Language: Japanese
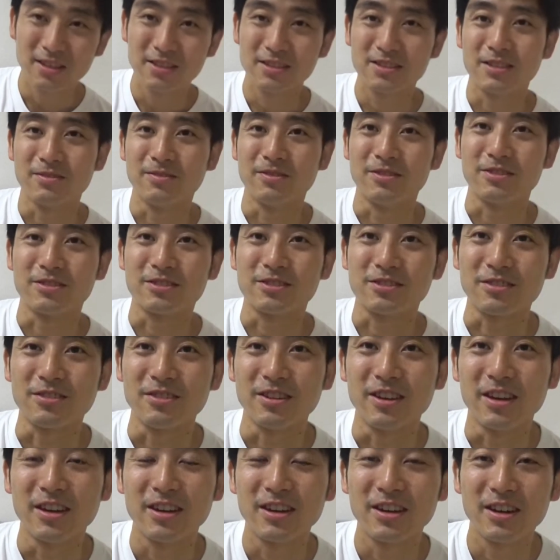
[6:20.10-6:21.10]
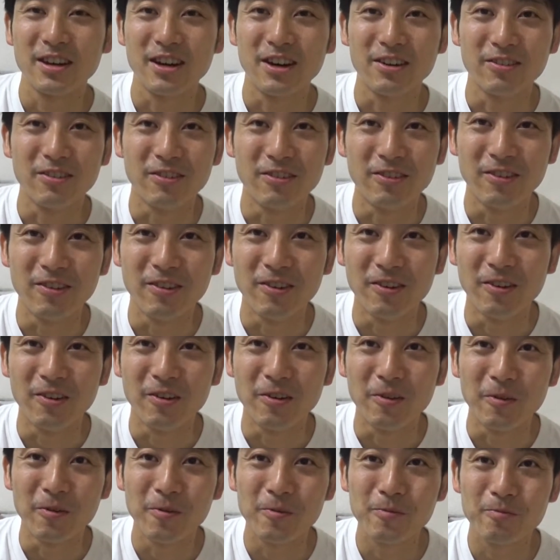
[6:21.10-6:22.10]
じゃあもうちょっとねあ
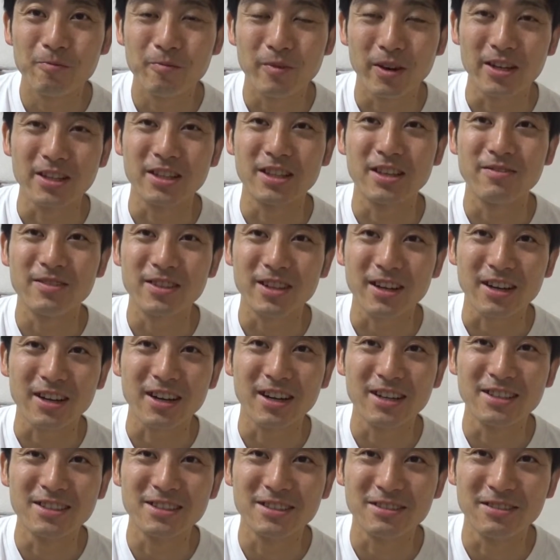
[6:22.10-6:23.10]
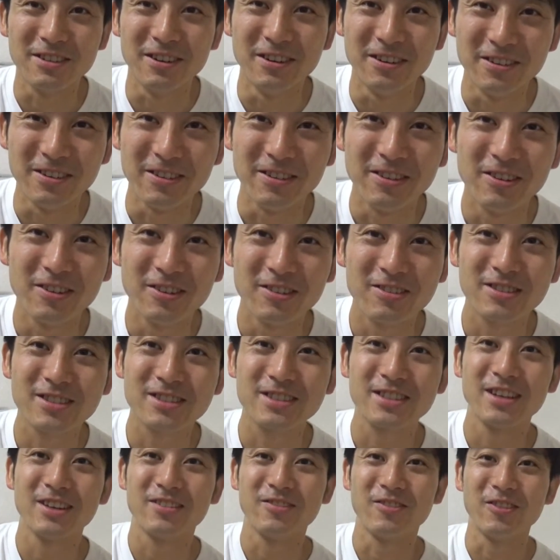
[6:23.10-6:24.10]
のー、まあ行ってみた感想
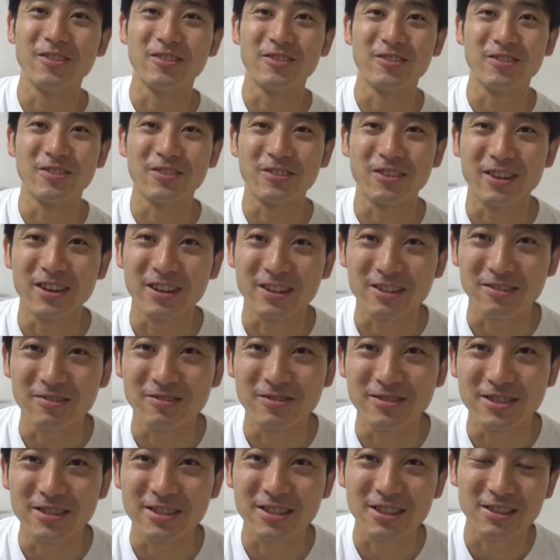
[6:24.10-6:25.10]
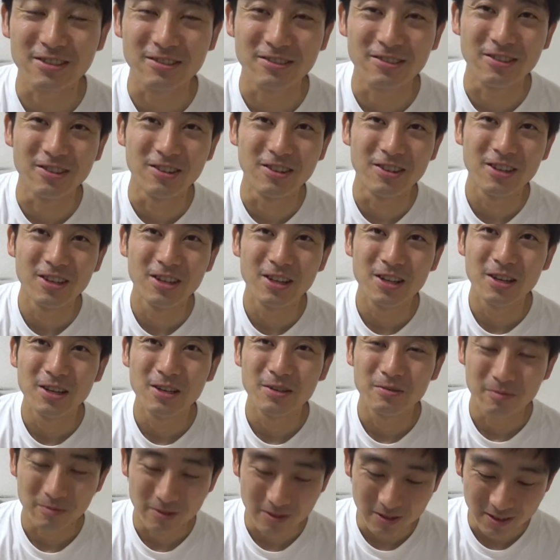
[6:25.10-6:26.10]
を言おうかなと思うんですけど
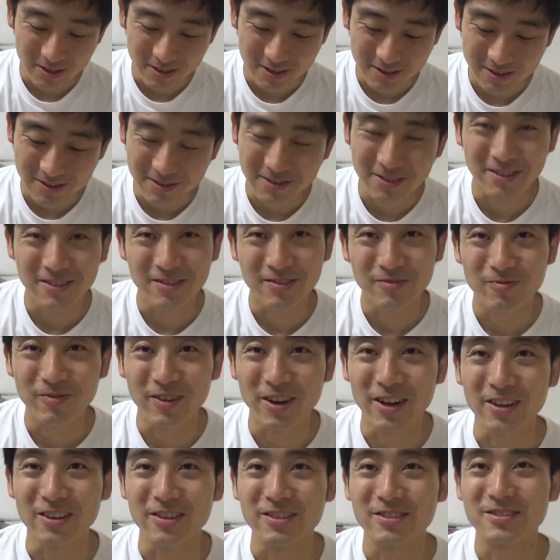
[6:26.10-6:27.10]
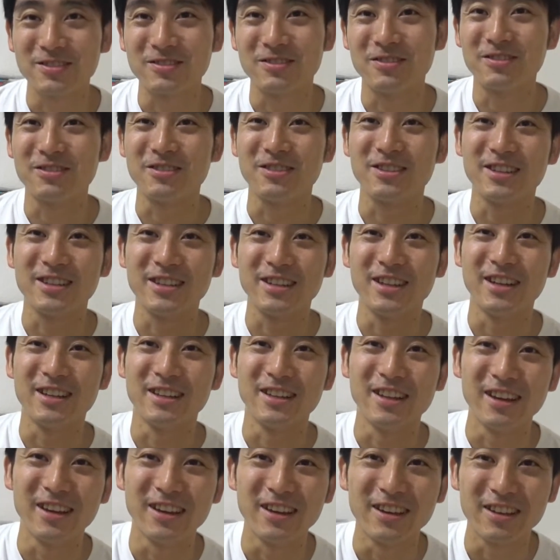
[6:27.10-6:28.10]
もうねす,、まあ、すごく綺麗
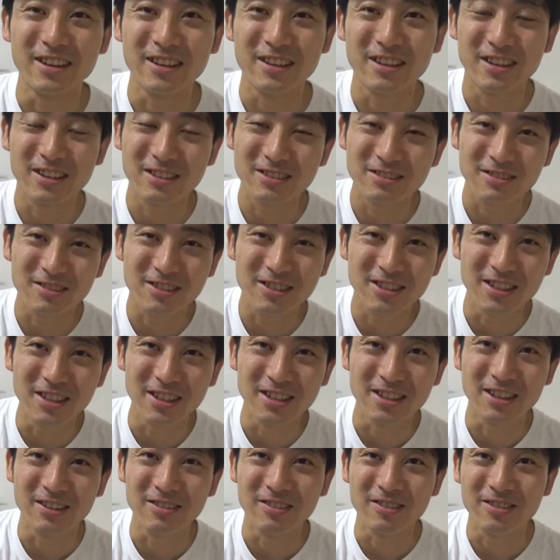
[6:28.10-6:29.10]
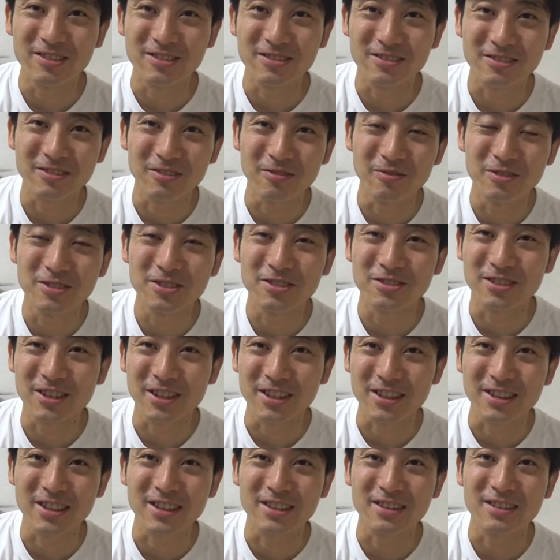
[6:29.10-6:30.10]
で映像綺麗ですごく面白
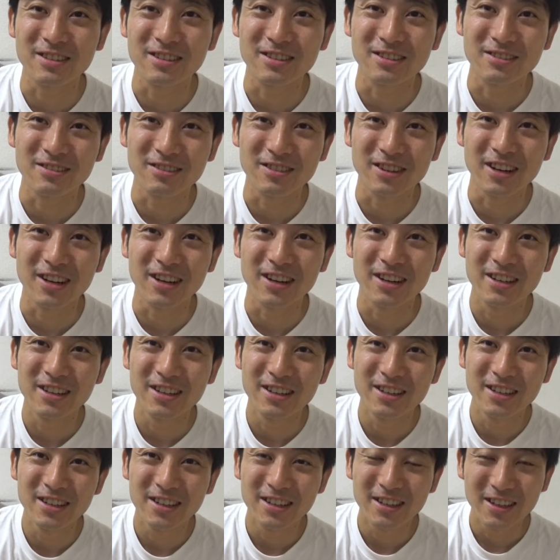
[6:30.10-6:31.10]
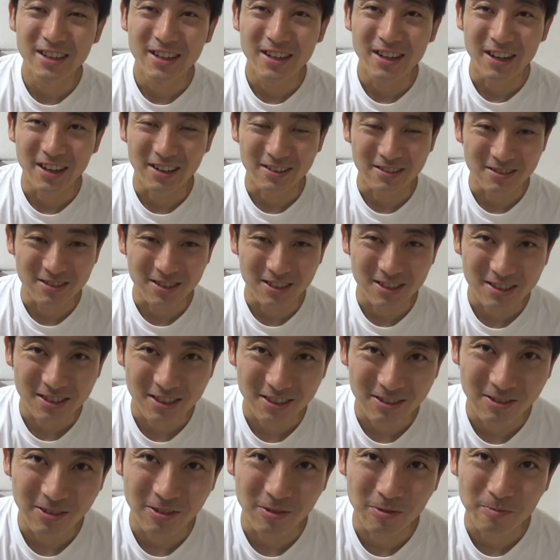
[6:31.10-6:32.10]
かったっていうのがあるんです
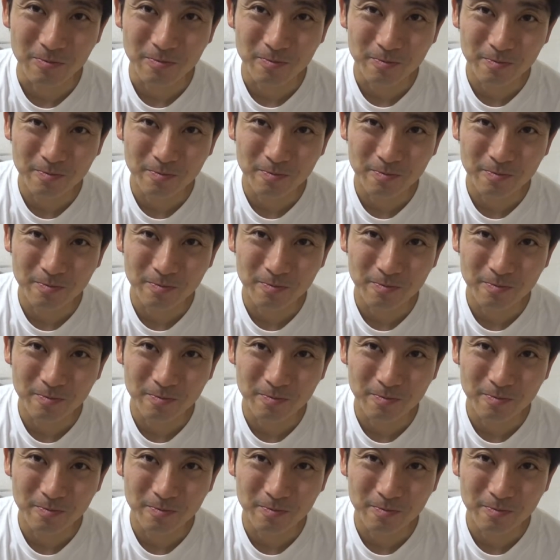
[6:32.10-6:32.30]
けど